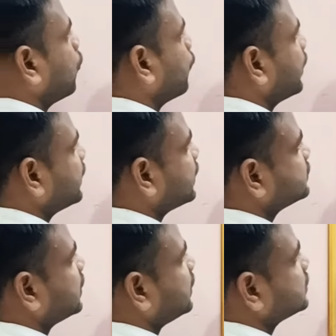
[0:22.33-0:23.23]
वन
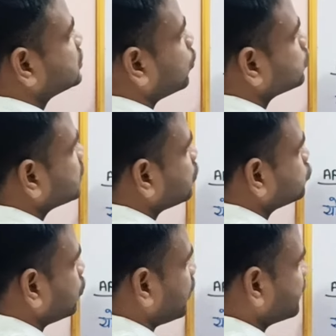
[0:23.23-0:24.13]
रक्षक का
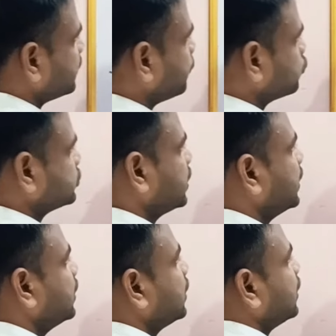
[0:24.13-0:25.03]
चौदह पोस्ट
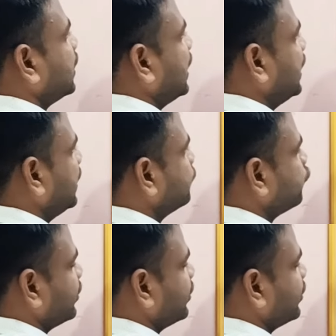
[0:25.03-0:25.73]
है एल